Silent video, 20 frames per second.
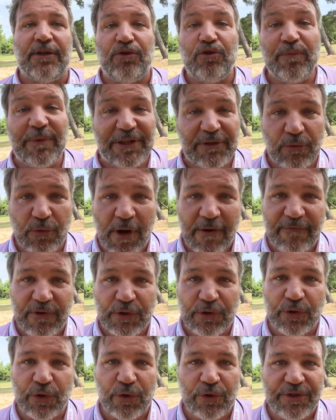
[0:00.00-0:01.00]
Nous mettrons à
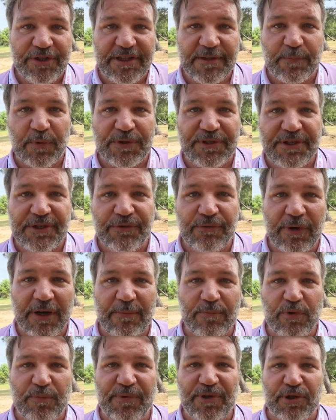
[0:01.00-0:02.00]
votre disposition
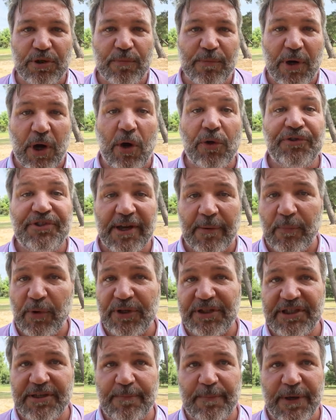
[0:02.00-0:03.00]
un mobil-home entièrement
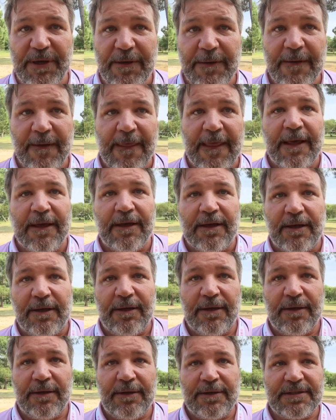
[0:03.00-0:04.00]
équipé
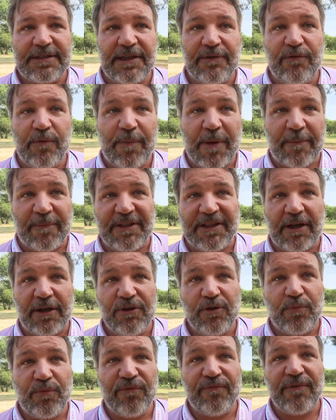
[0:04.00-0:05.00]
euh, ce qui vous permettra
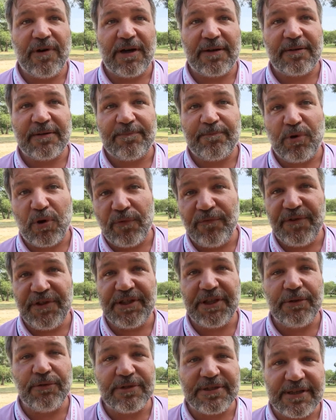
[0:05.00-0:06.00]
de pouvoir
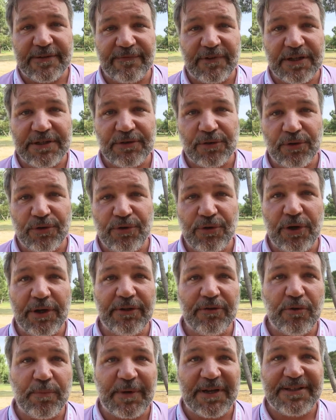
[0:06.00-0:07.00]
profiter de nos infrastructures et
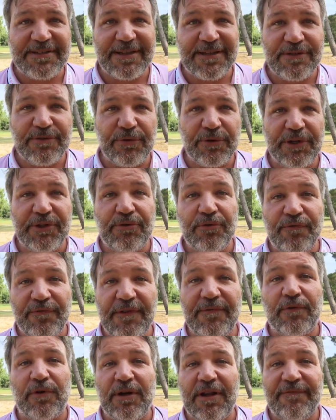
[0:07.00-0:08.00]
de nos prestations et de
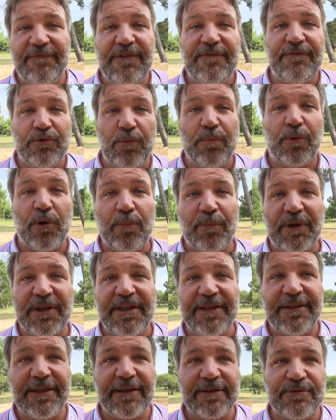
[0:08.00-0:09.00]
vivre la vie de
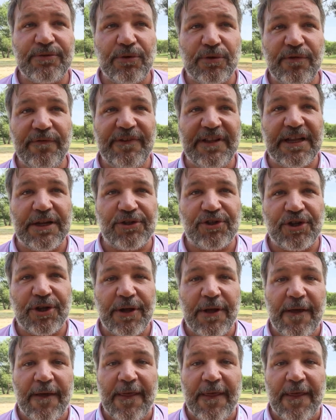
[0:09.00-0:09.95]
propriétaire sur le village.